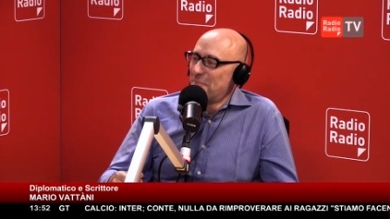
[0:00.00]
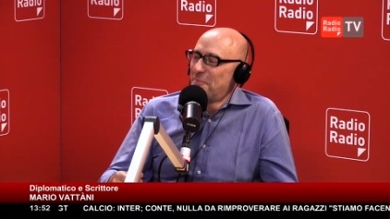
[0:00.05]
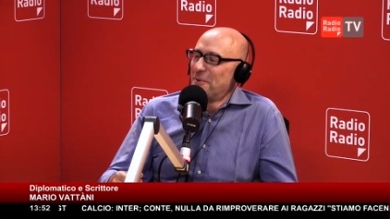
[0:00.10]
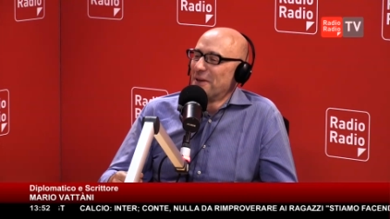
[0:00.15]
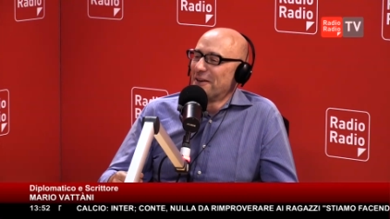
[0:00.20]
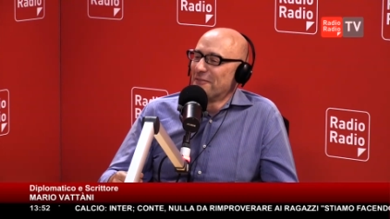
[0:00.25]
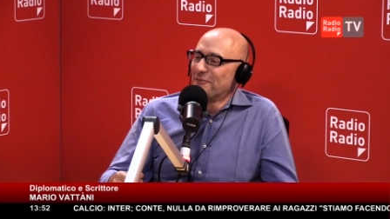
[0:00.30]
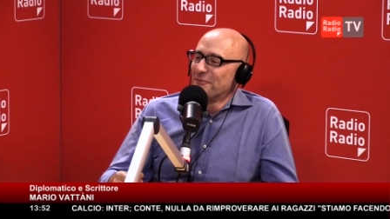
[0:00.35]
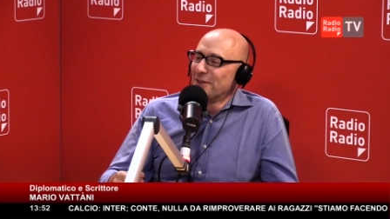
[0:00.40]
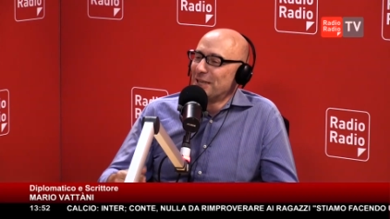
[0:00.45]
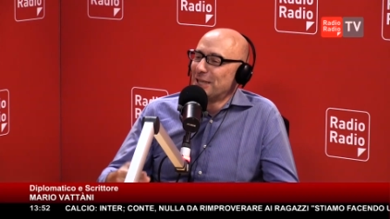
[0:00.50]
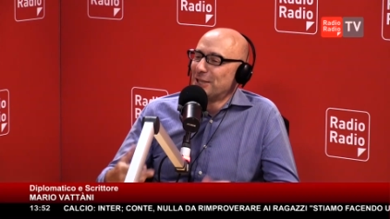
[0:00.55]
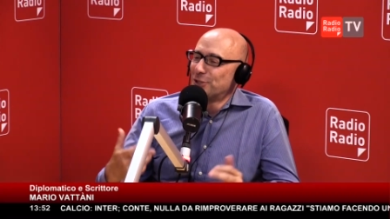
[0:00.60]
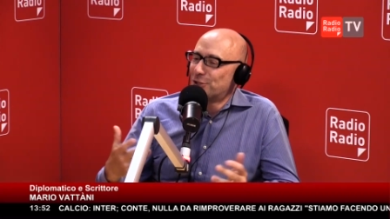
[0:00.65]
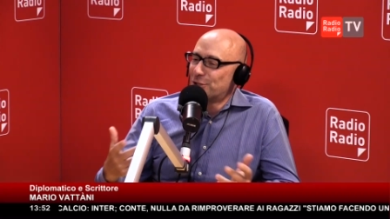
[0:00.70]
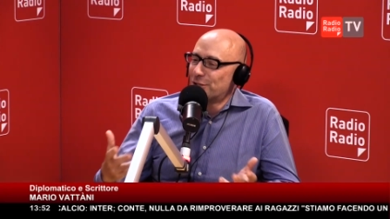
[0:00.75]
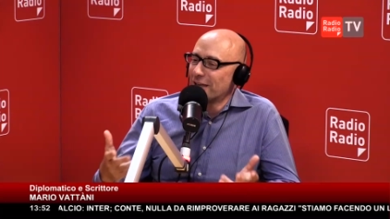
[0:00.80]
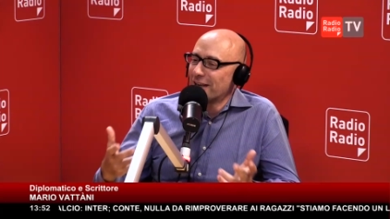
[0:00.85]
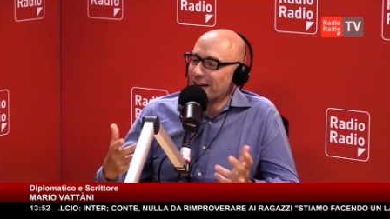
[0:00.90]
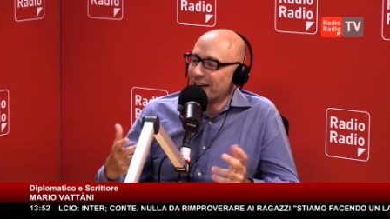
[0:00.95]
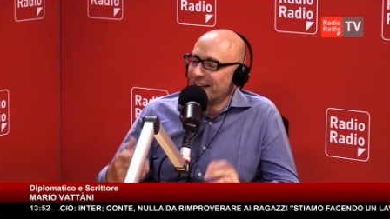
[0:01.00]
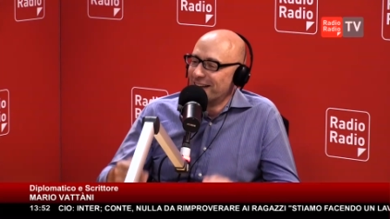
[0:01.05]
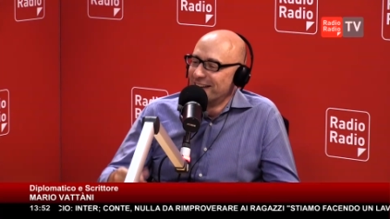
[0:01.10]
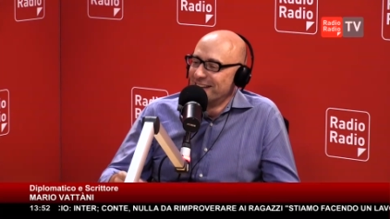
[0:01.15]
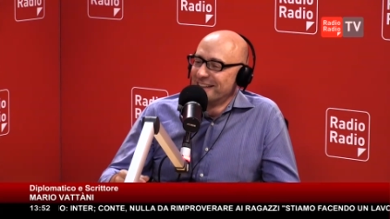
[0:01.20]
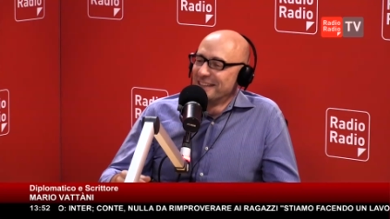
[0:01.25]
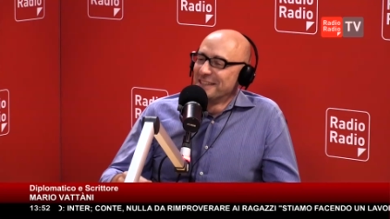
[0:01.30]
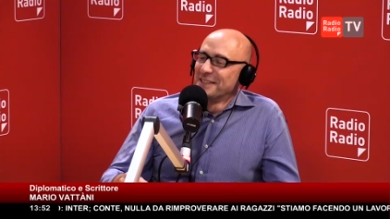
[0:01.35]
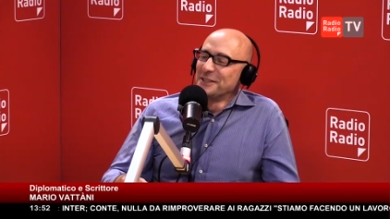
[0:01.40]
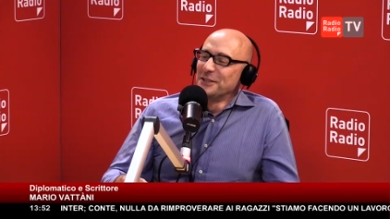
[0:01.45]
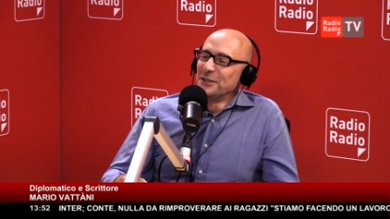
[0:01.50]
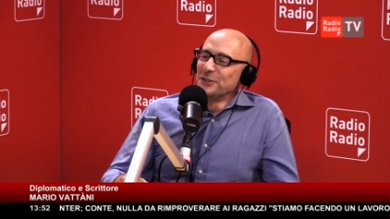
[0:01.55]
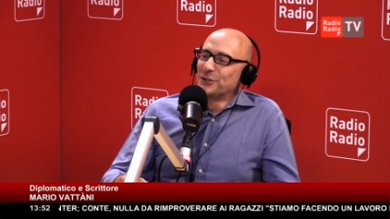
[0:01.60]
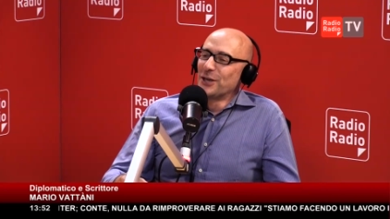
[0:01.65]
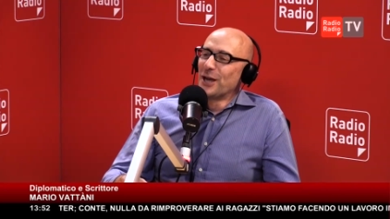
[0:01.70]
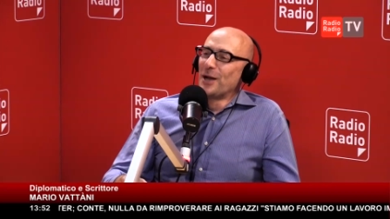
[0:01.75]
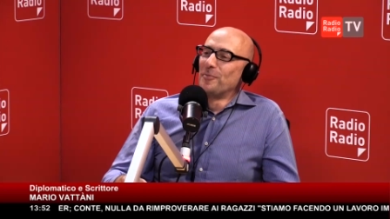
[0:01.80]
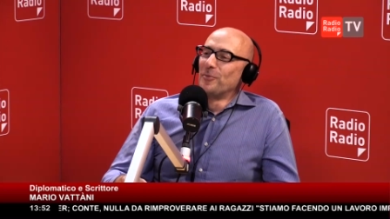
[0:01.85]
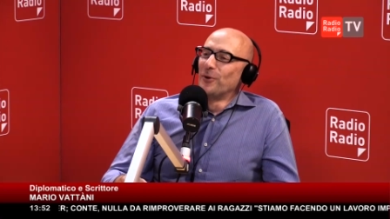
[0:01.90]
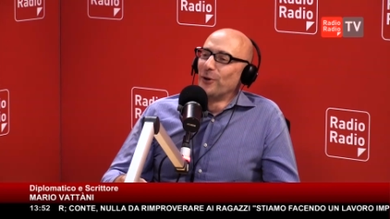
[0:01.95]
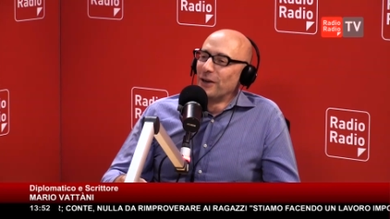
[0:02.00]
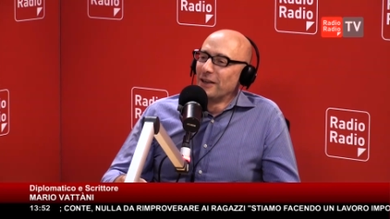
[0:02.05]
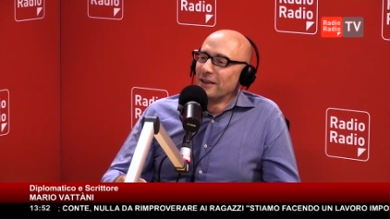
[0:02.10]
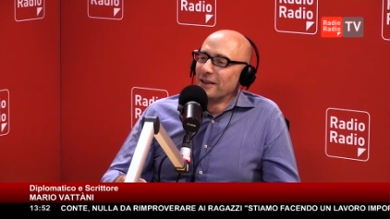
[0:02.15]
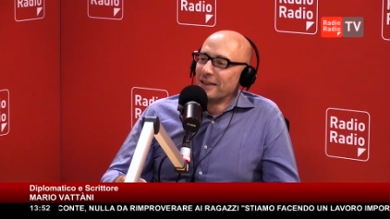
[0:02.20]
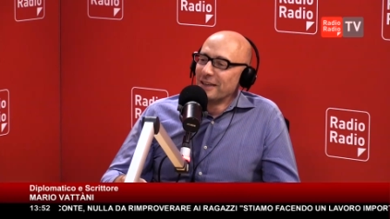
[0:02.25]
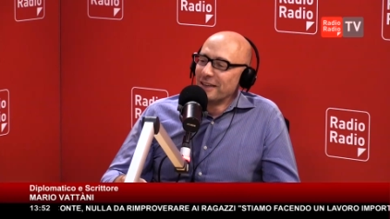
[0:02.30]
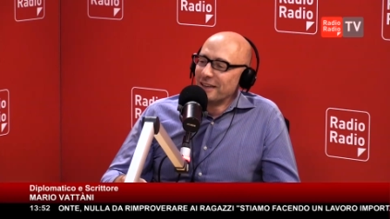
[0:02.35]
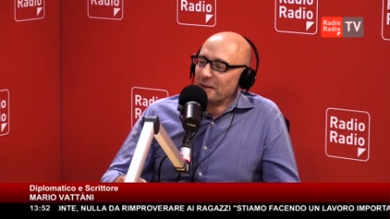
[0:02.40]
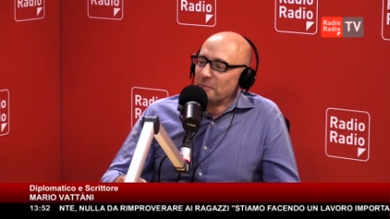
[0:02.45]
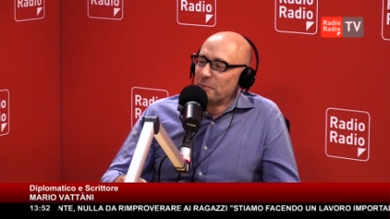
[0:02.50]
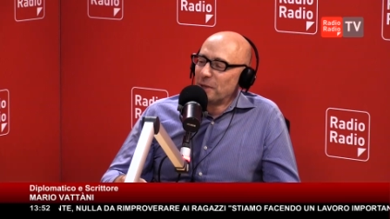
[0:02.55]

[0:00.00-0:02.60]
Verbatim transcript: per vincere, diciamo, eh,